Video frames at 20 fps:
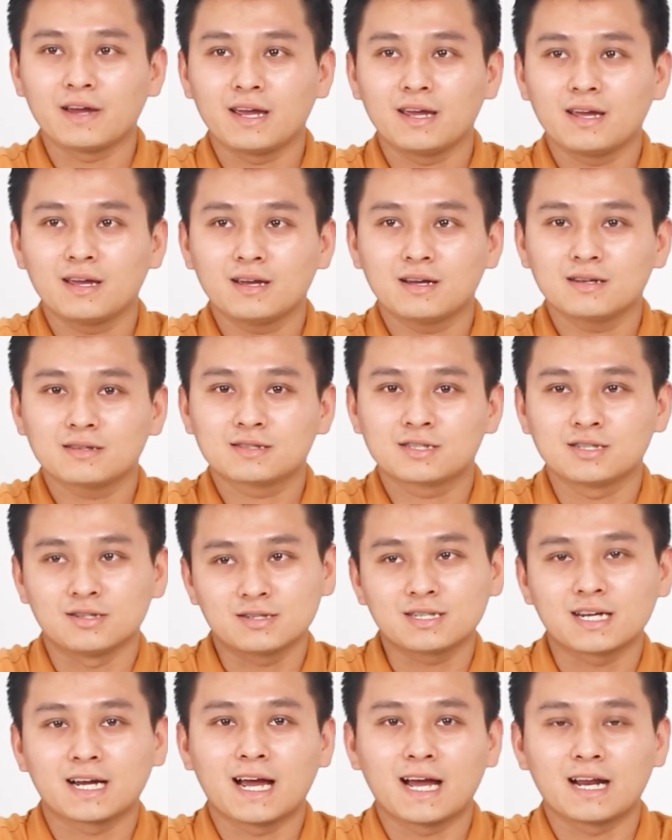vẽ chữ
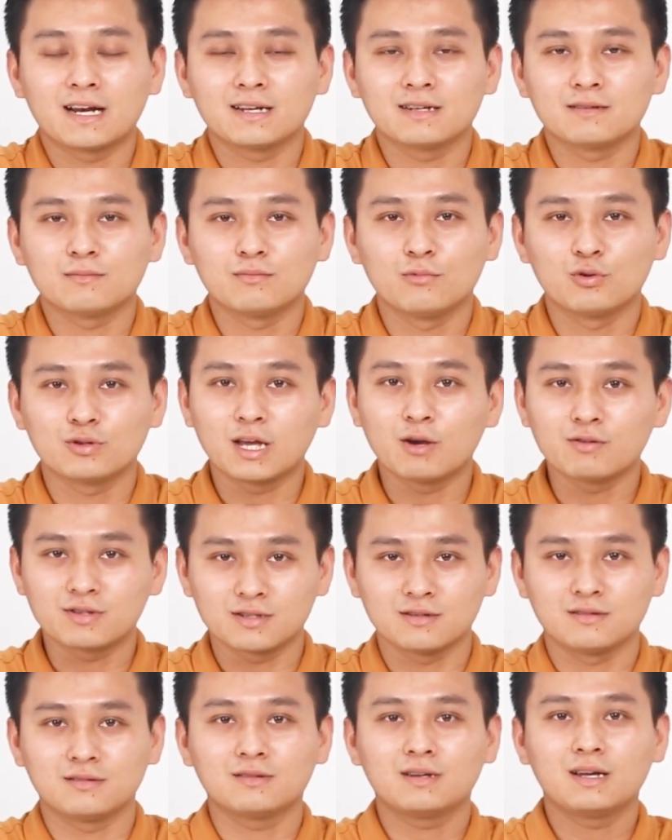chẳng hạn muốn theo
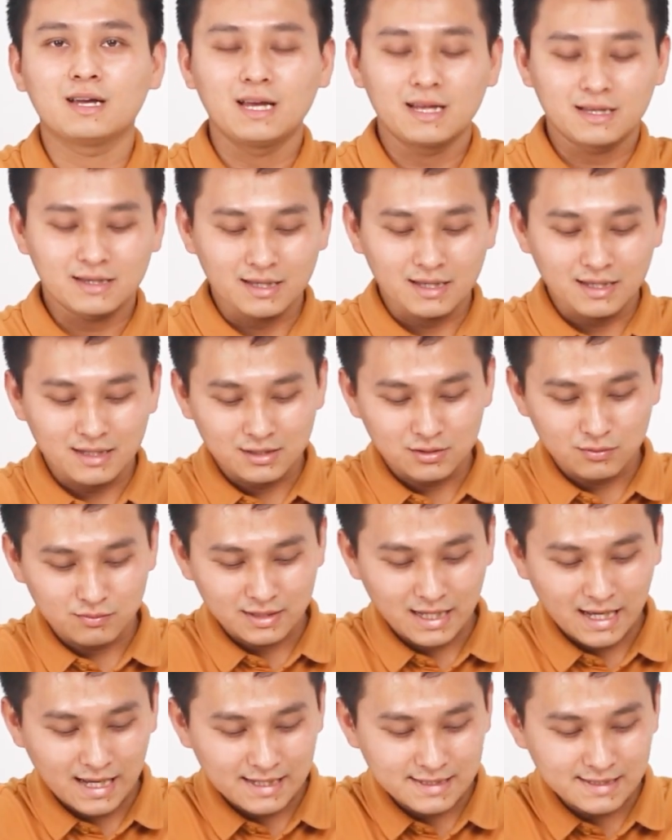chữ thì chúng
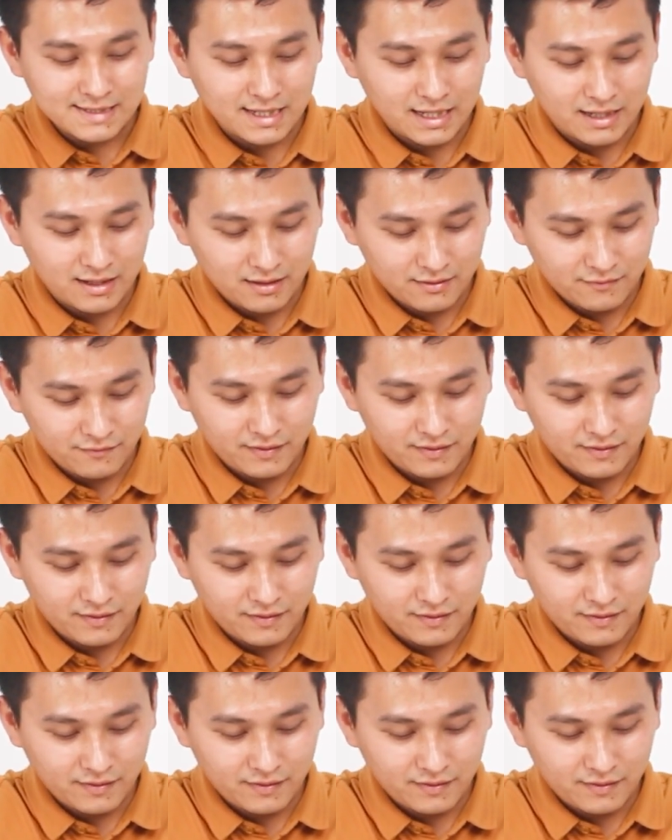ta sẽ